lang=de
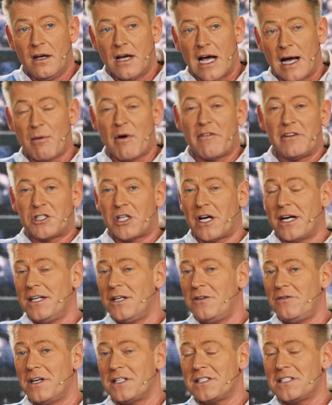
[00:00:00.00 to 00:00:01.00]
Aber
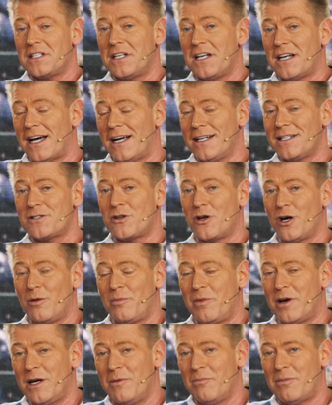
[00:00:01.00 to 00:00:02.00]
wahrscheinlich werden Sie den
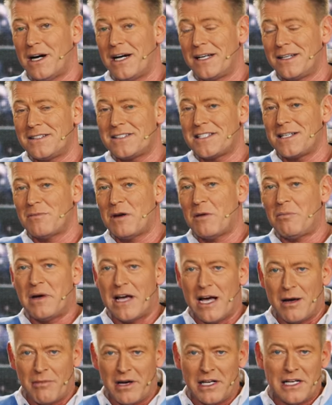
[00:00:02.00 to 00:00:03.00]
Heizkörper im Badezimmer
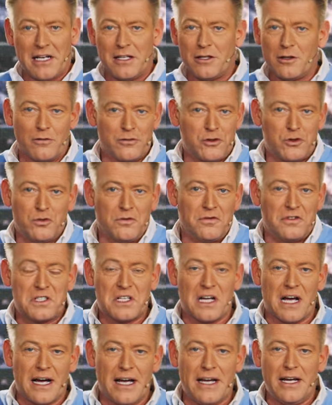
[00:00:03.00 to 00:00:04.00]
permanent auf Stufe
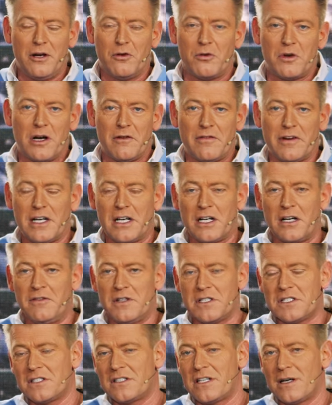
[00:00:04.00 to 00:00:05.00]
3 oder auf einer
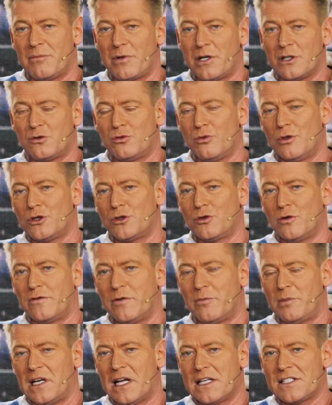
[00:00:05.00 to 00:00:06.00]
gewissen Temperaturstufe
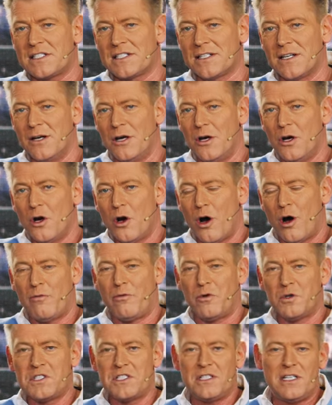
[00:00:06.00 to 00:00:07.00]
belassen,
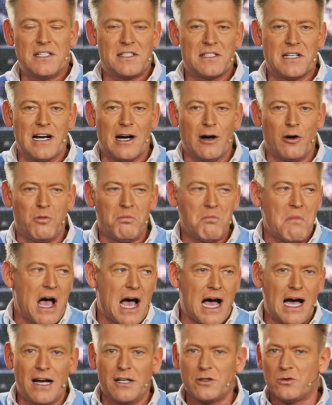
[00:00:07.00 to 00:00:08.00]
obwohl Sie diesen Raum
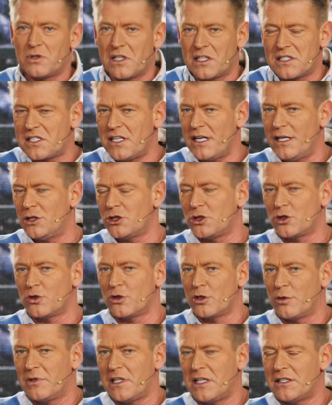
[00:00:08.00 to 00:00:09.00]
acht oder zehn
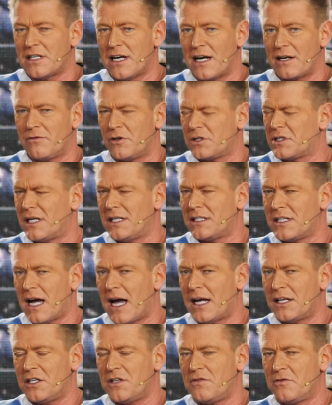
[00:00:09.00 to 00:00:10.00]
Stunden über den Tag verteilt
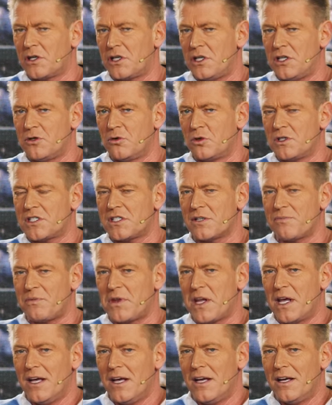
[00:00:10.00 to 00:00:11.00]
gar nicht wirklich nutzen.
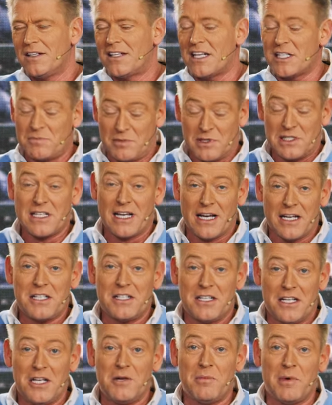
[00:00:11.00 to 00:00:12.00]
Das
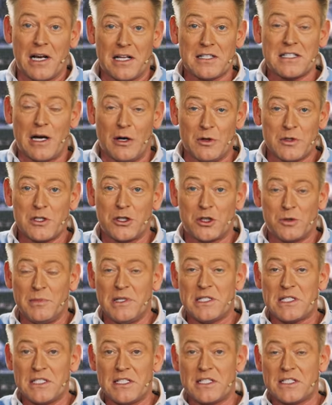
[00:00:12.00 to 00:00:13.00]
bezeichne ich mal als
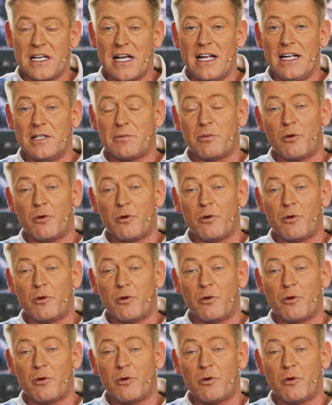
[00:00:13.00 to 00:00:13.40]
rausgeschmissenes Geld.